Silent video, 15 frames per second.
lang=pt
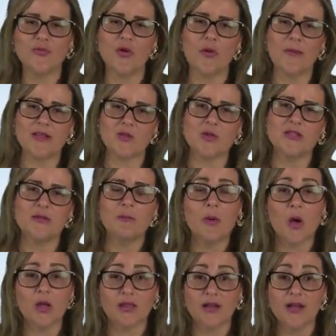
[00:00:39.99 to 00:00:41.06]
informações
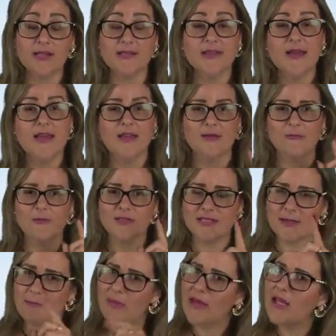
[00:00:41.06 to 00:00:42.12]
importantes que
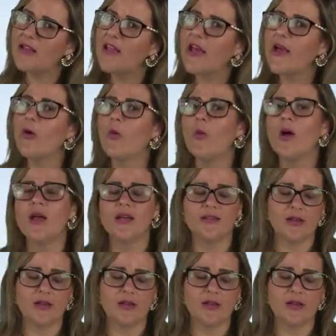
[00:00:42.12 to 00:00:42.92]
você perdeu.